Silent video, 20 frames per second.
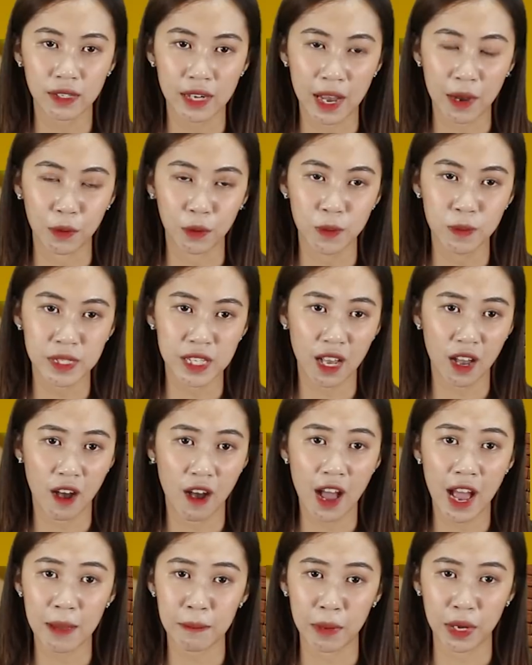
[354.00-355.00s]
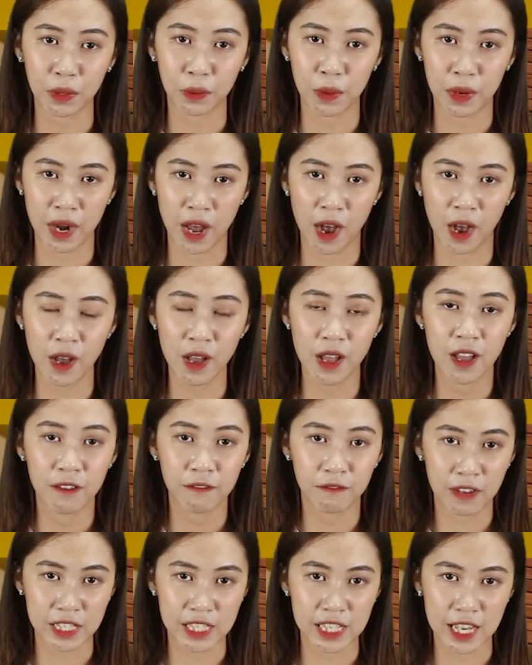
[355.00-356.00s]
nước nào cũng sẽ có hai mặt của nó,
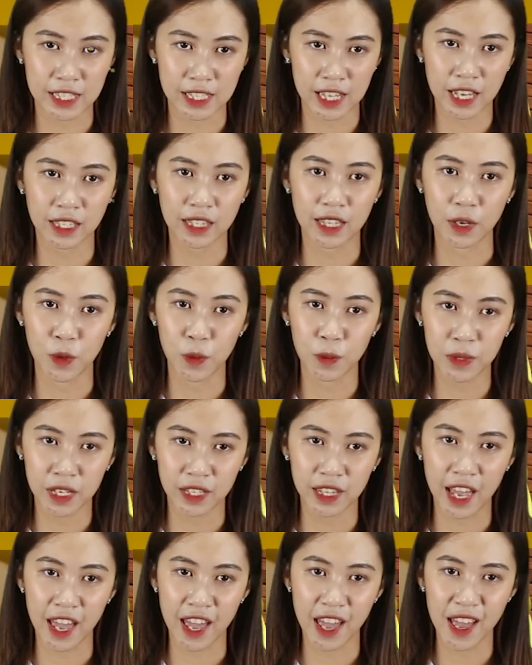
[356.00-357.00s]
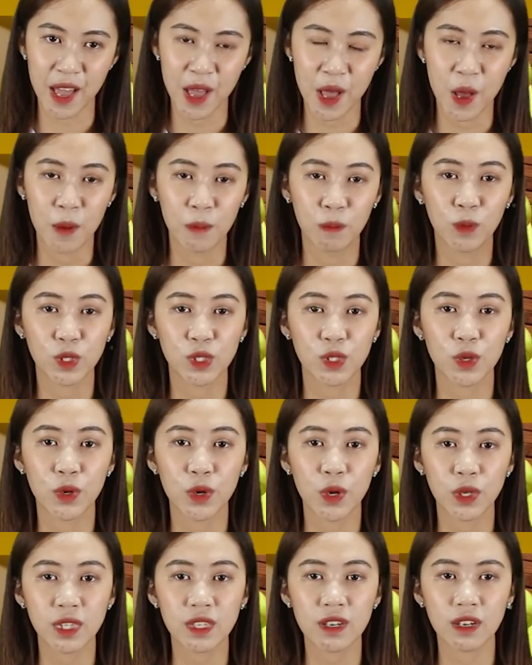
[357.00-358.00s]
và trà xanh thì cũng như thế. Một
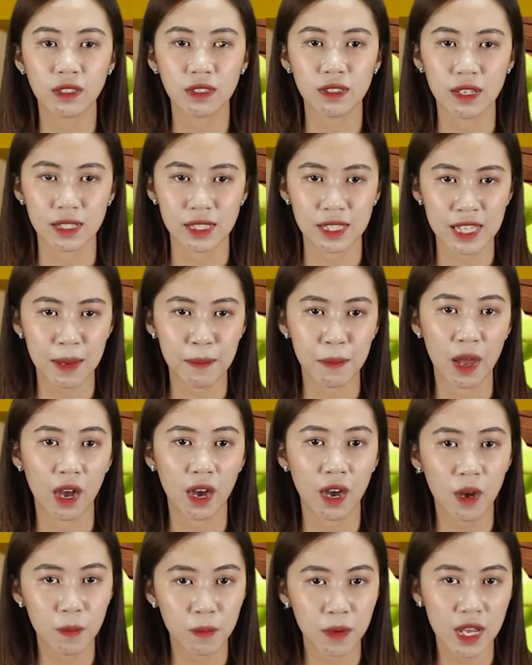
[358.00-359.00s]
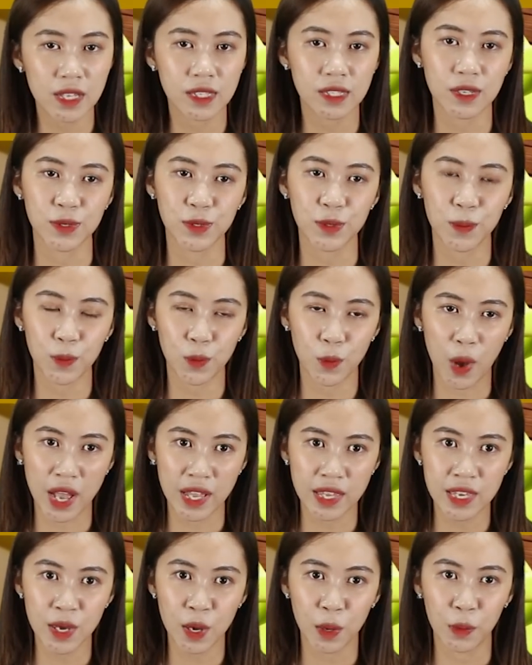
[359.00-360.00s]
số đối tượng được xem là không nên sử dụng
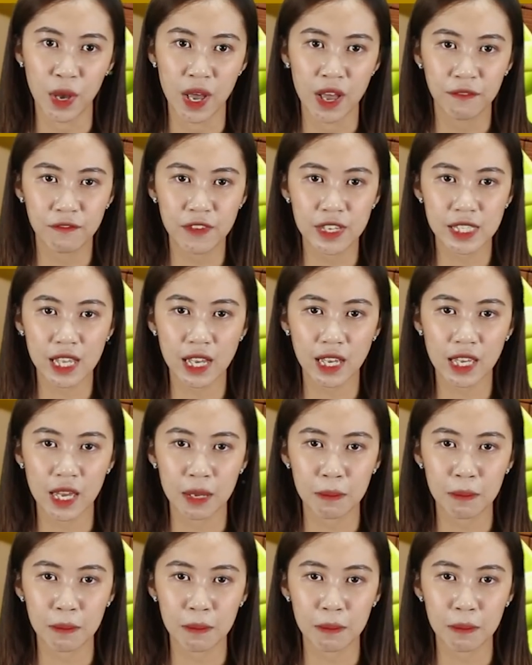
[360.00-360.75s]
quá nhiều vì sẽ